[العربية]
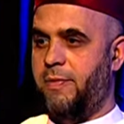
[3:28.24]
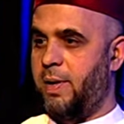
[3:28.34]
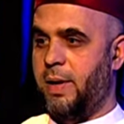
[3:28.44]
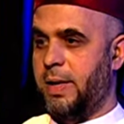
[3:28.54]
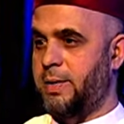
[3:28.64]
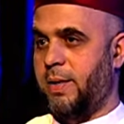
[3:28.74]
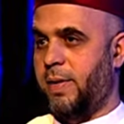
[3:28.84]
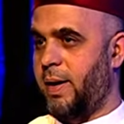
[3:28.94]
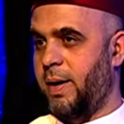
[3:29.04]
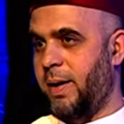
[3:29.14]
الحصة
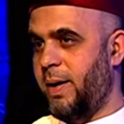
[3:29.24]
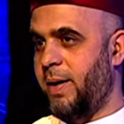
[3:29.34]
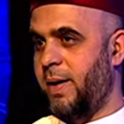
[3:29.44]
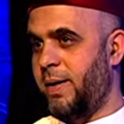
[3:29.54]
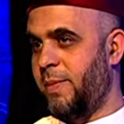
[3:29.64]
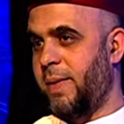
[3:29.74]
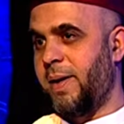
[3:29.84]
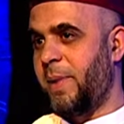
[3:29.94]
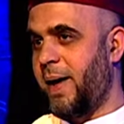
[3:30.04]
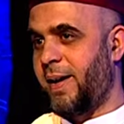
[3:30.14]
في
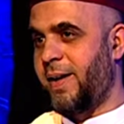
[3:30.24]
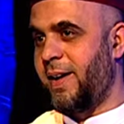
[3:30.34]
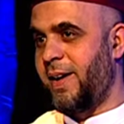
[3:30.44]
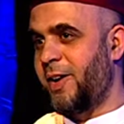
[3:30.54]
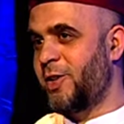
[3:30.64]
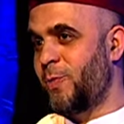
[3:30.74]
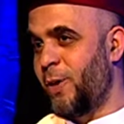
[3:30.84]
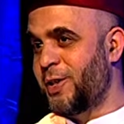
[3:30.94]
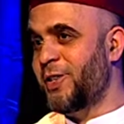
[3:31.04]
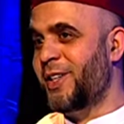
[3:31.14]
نعم. معك
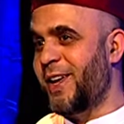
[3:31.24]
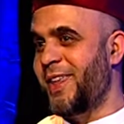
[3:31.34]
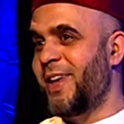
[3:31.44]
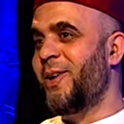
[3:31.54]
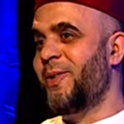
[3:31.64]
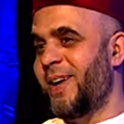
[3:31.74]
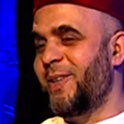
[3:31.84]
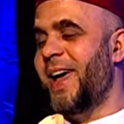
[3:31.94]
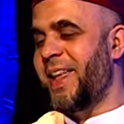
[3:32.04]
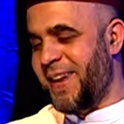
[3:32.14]
يجب حصص كثيرة
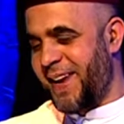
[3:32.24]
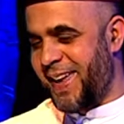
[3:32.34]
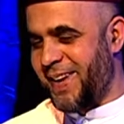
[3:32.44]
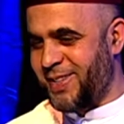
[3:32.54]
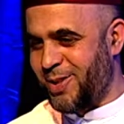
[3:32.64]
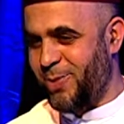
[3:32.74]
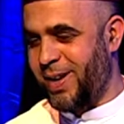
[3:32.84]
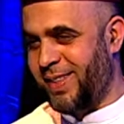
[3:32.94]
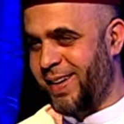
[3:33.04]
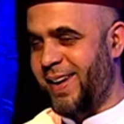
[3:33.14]
ولا أدري إن كانت
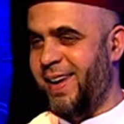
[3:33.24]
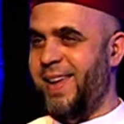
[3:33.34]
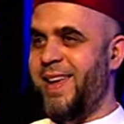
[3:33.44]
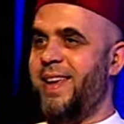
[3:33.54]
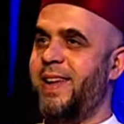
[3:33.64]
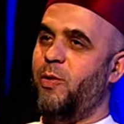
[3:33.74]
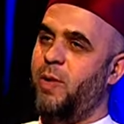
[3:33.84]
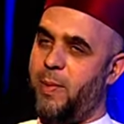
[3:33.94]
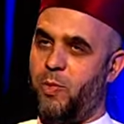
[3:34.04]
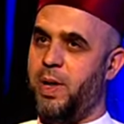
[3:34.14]
ستغطي أنه
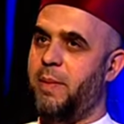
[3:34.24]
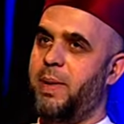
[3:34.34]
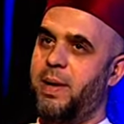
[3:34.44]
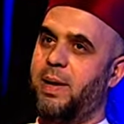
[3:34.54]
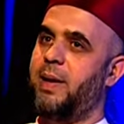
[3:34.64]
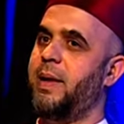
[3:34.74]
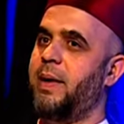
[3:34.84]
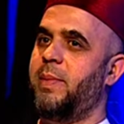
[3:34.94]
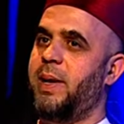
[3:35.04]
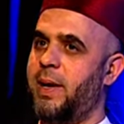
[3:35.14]
الحمد لله ربي
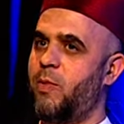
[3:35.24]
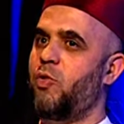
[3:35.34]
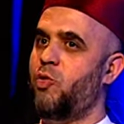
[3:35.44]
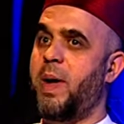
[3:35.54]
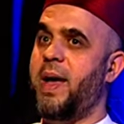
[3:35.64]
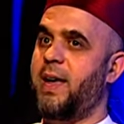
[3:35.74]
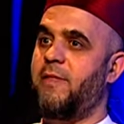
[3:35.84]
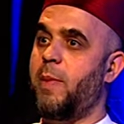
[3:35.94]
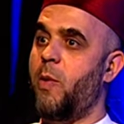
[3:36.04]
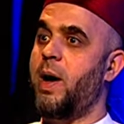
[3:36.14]
كرمني كنت معك
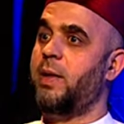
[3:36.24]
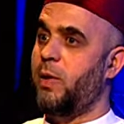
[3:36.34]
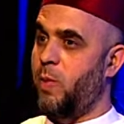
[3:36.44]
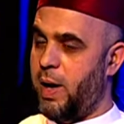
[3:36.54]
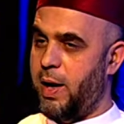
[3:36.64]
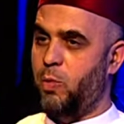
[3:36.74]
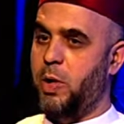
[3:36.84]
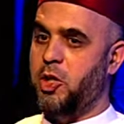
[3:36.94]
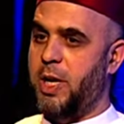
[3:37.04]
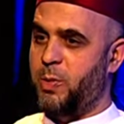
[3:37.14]
في مواطن ورأيت
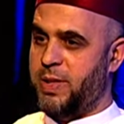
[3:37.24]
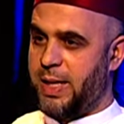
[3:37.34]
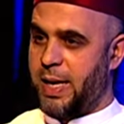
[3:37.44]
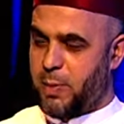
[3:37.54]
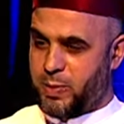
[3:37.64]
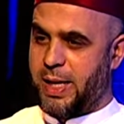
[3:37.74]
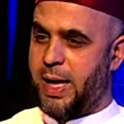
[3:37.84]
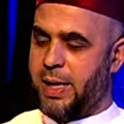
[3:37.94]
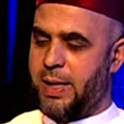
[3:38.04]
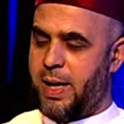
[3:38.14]
أشياء نعم. وصلنا وصلنا
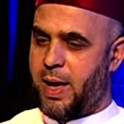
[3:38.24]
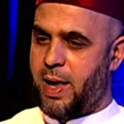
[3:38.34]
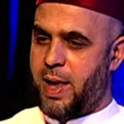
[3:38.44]
الغردايه